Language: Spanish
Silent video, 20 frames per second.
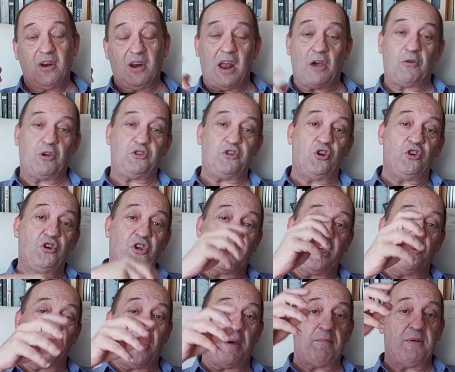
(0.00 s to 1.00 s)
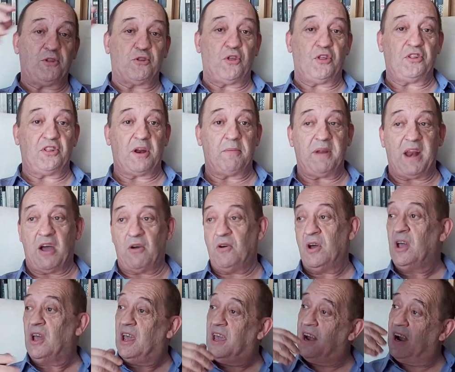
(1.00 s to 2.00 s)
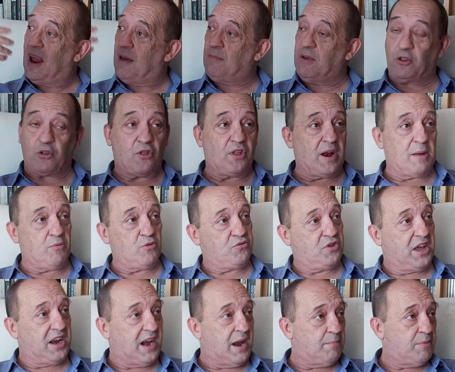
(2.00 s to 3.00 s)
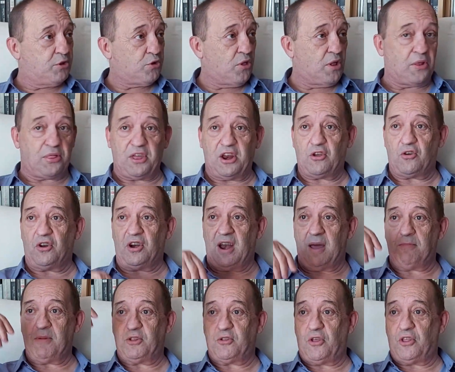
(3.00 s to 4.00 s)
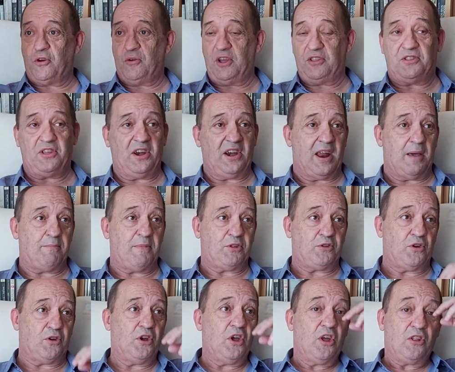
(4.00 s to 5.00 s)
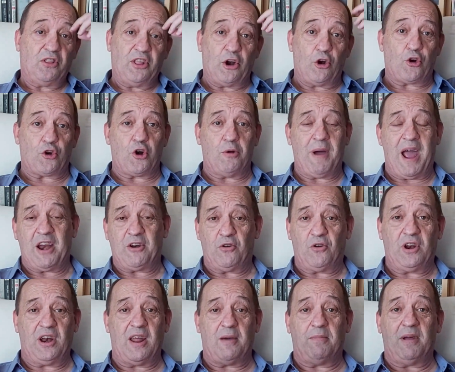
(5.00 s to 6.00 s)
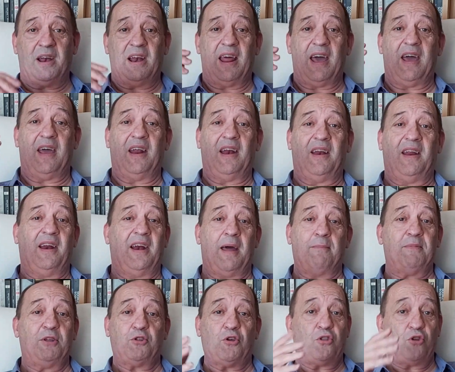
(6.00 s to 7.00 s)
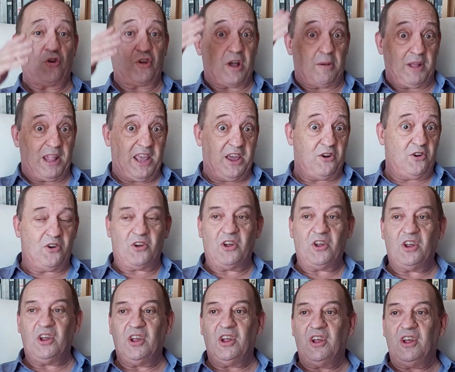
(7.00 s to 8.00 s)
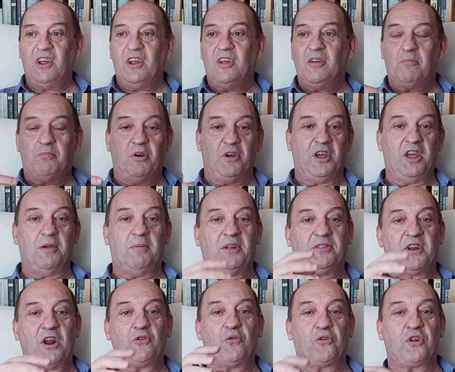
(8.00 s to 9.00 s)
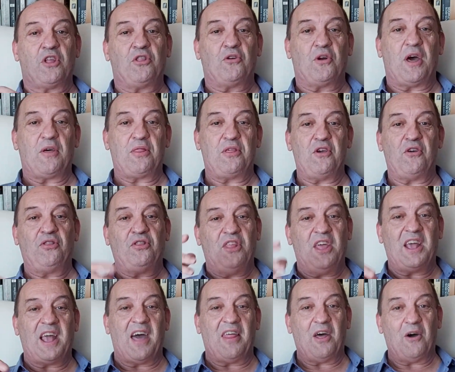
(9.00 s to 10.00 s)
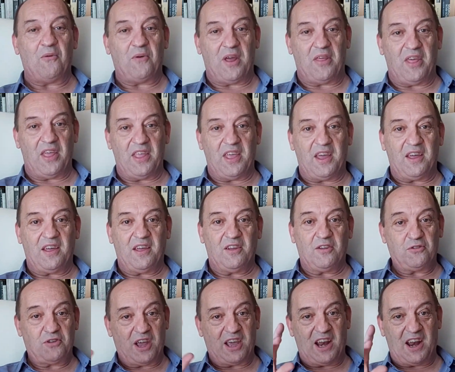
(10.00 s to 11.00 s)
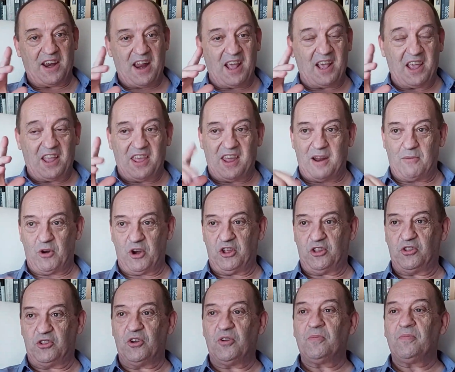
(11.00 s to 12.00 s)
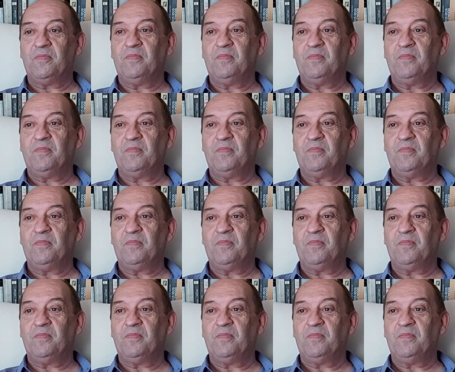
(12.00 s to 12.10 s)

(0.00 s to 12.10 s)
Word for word: La cuestión que en un ámbito determinado, en el ámbito de la música, en el ámbito del circo, en el ámbito del oeste, en el ámbito de los romanos, en, el ámbito de los caballeros, pues iba transcurriendo la acción de cada una de ellas. O sea que el arranque ya era bonito.